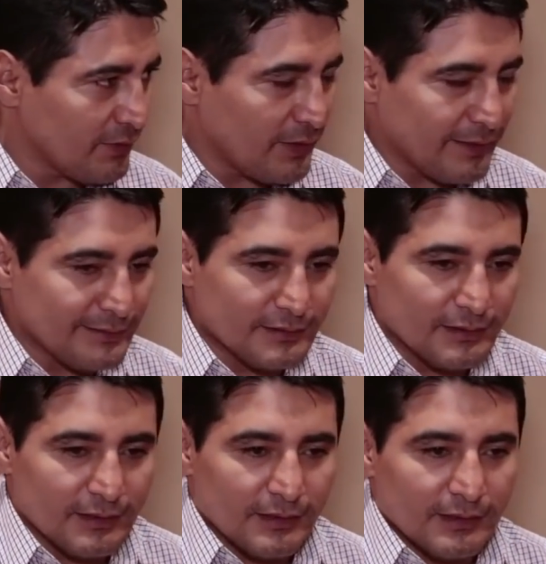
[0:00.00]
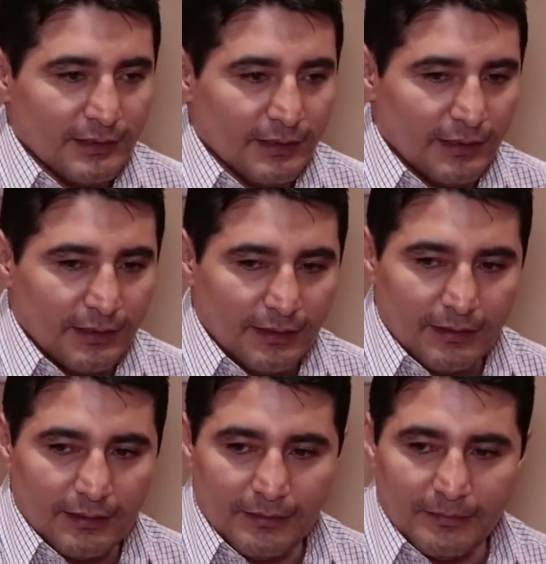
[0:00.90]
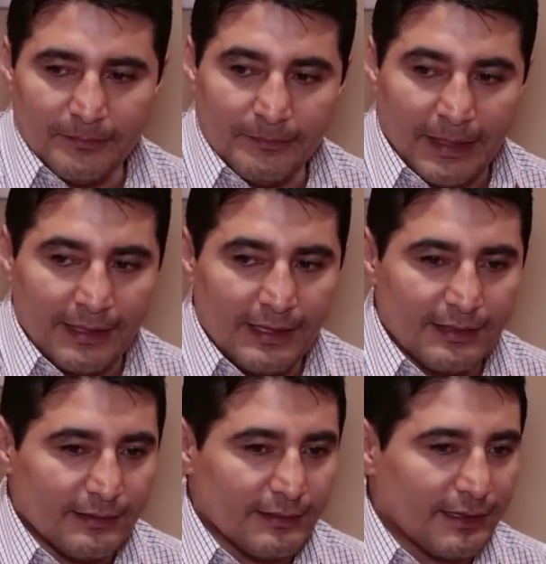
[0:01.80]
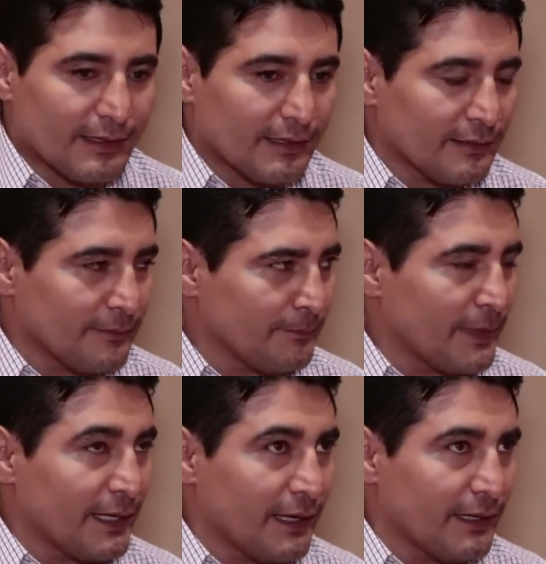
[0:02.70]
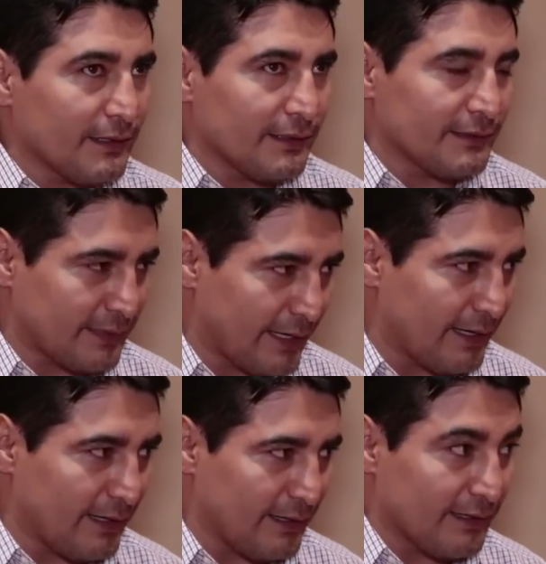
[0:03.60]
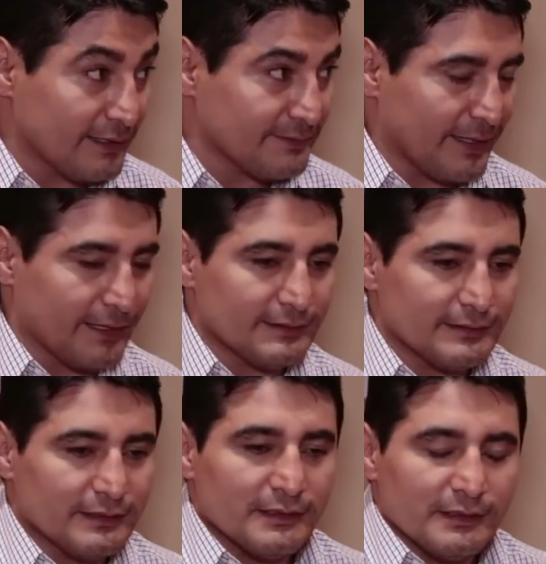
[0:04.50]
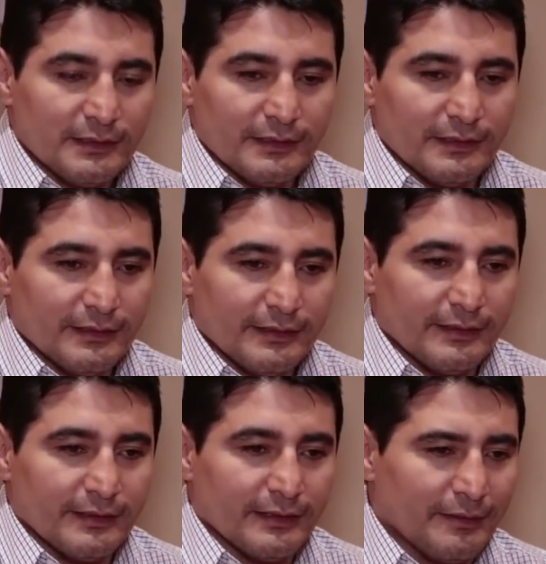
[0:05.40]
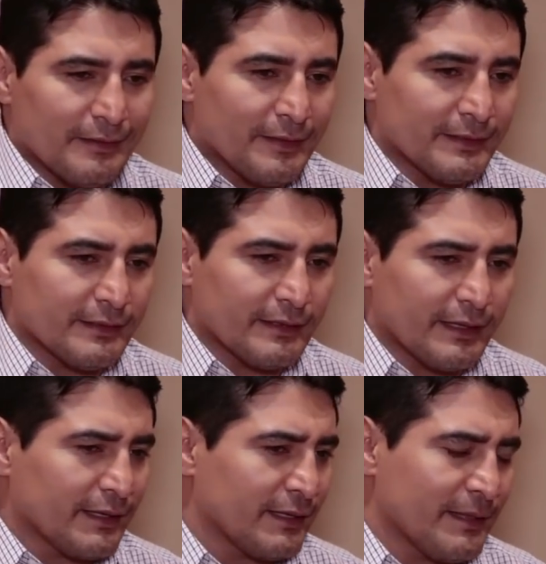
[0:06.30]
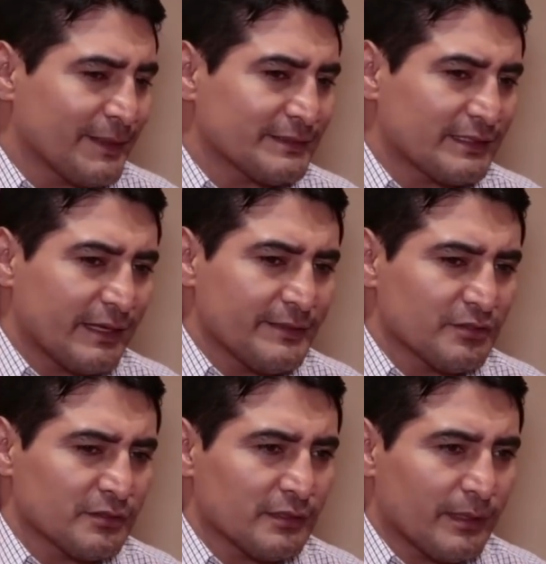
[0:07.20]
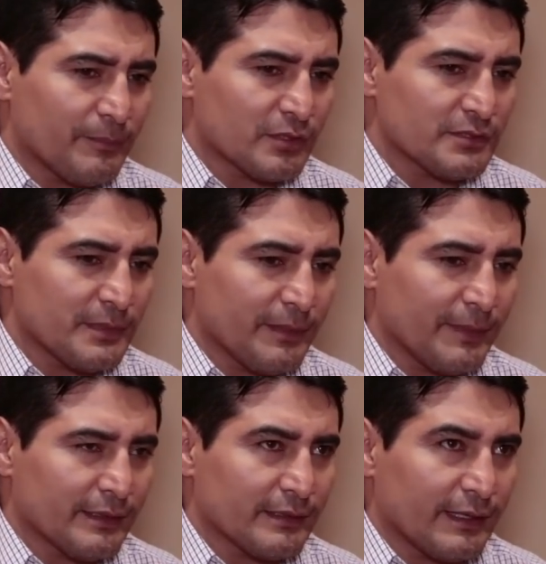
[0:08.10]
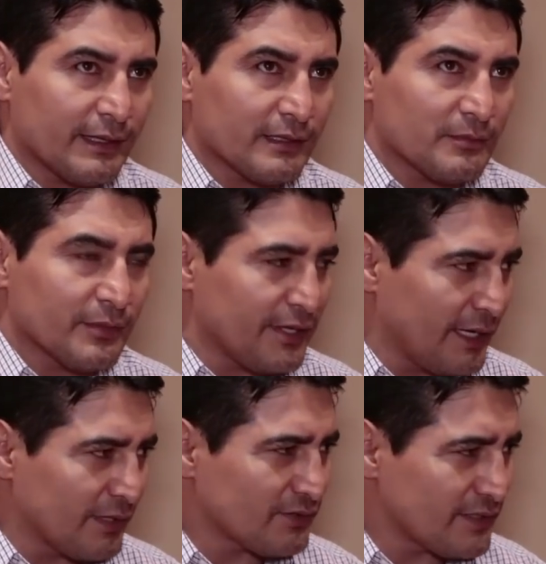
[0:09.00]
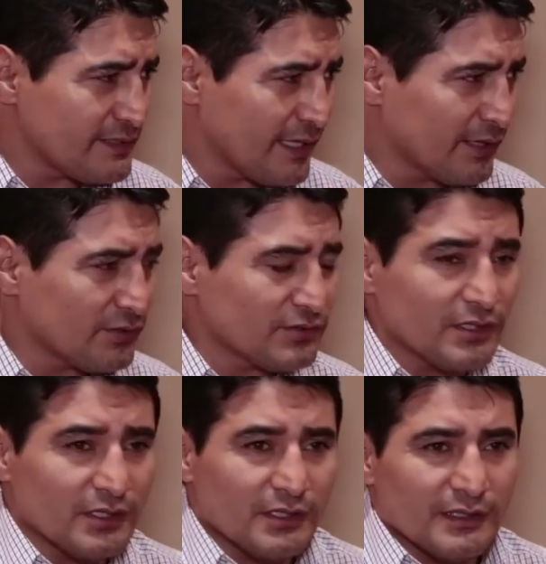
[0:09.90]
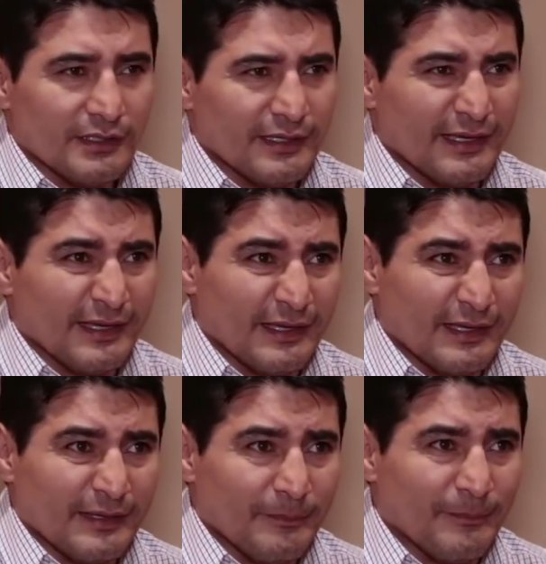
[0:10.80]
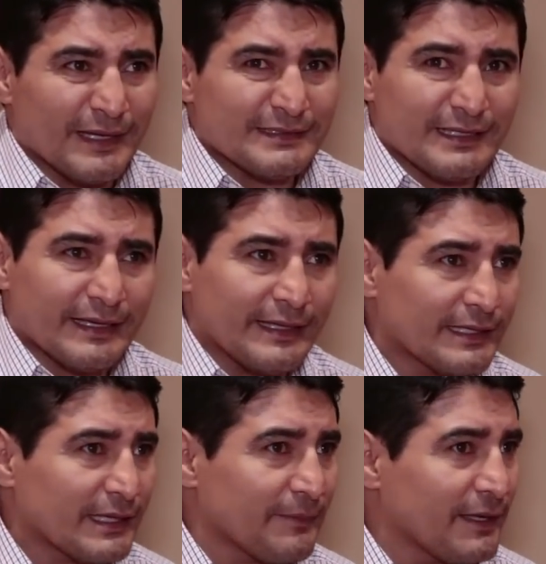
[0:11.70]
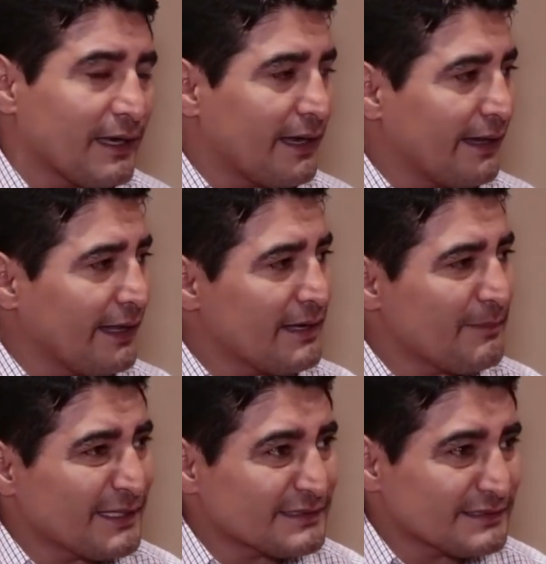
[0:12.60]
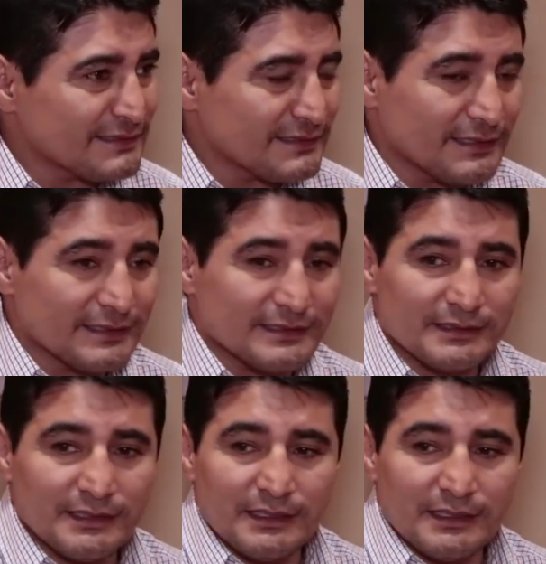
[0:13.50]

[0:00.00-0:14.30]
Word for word: de dólares eh, van, a van a entrar a, Las Vegas. Eh, hablaban de que nada más de televisión aproximadamente eran como 500, 600, eh, más la gente que viene a la arena, más, ah,